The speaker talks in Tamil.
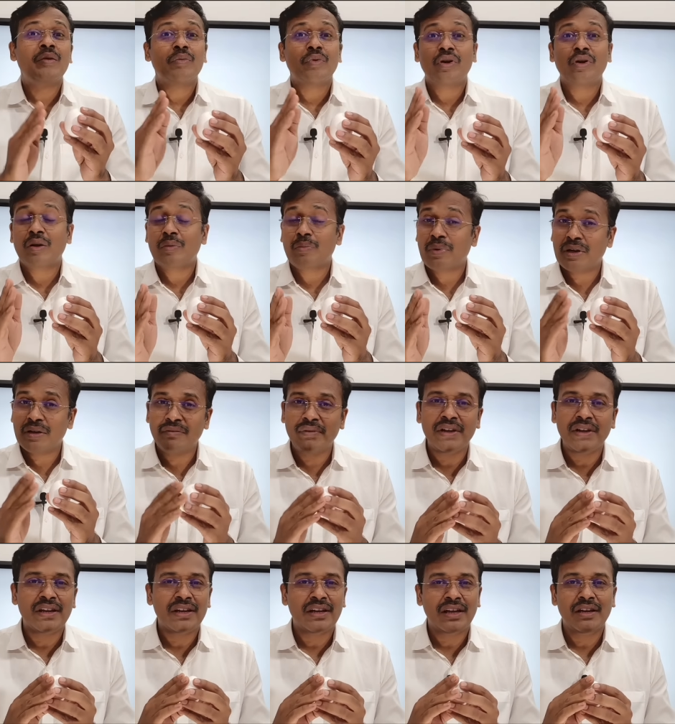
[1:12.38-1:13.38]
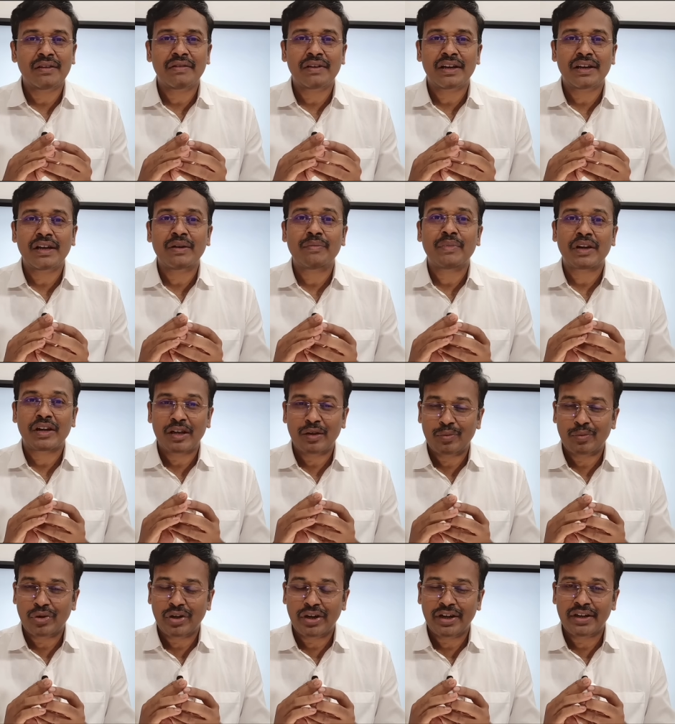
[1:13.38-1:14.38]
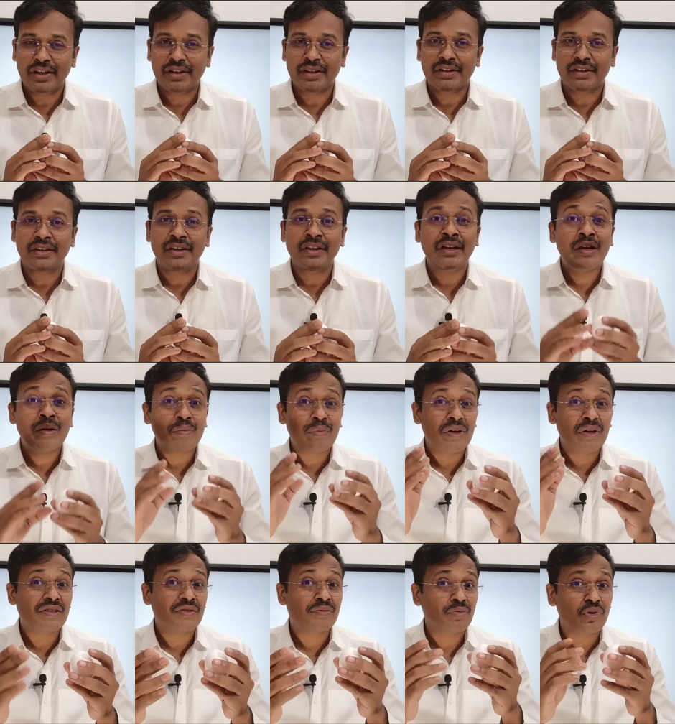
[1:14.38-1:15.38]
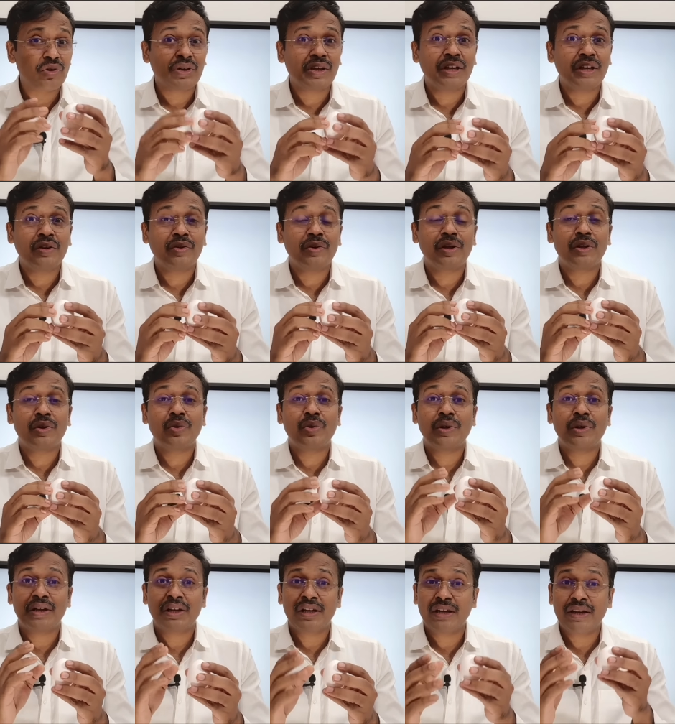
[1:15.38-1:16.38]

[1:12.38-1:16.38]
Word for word: போன்ற பல்வேறு கேள்விகள் மக்கள் முன்னாடி நிக்குது பிளஸ் முட்டையோட ரோல் என்ன